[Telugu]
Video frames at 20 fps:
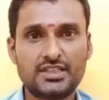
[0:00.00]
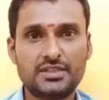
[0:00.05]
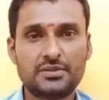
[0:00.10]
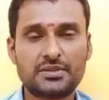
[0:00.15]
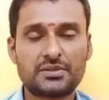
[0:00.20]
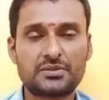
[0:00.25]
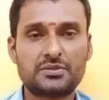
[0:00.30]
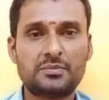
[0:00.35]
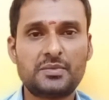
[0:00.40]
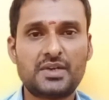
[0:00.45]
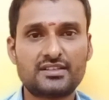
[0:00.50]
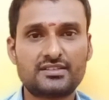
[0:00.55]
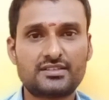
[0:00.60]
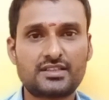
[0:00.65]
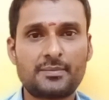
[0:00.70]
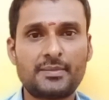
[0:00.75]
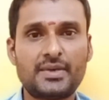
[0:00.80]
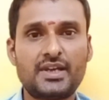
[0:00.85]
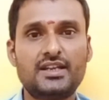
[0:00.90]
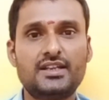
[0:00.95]
తేదీ వరకు
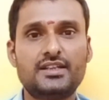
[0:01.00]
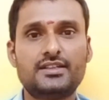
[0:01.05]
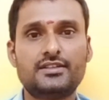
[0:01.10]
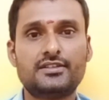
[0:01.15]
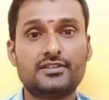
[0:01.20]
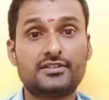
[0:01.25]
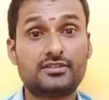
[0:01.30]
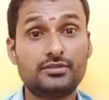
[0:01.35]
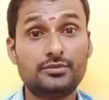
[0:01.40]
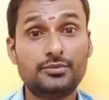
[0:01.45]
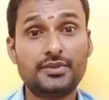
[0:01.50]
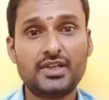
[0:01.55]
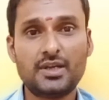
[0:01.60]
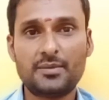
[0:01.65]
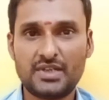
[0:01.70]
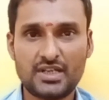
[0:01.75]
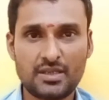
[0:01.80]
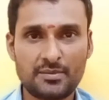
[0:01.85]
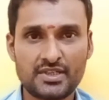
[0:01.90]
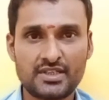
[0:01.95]
మాత్రమే సూర్య
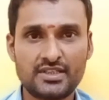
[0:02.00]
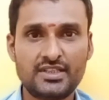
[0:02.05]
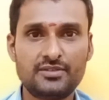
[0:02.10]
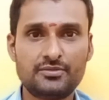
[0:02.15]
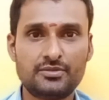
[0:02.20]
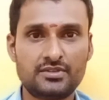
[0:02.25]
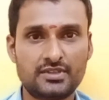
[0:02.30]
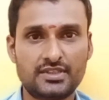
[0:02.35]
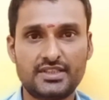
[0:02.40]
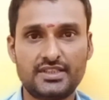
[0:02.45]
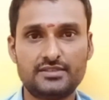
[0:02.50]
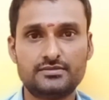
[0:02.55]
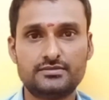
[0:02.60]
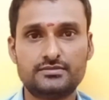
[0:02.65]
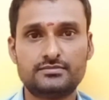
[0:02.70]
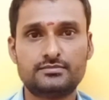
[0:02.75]
బలం అనేది ఉన్నది